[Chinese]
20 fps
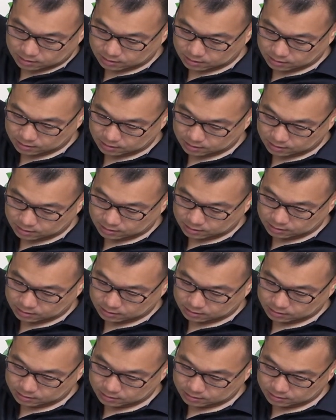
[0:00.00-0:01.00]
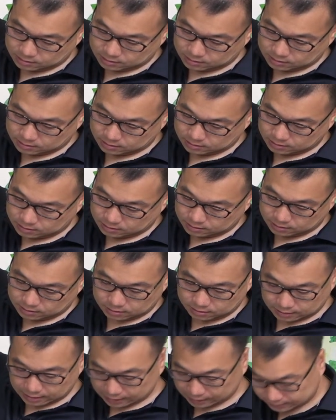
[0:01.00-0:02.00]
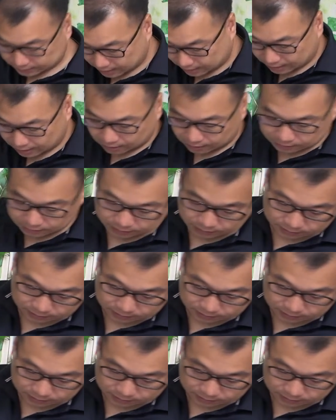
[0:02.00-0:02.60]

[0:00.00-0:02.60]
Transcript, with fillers: 呃，来试看看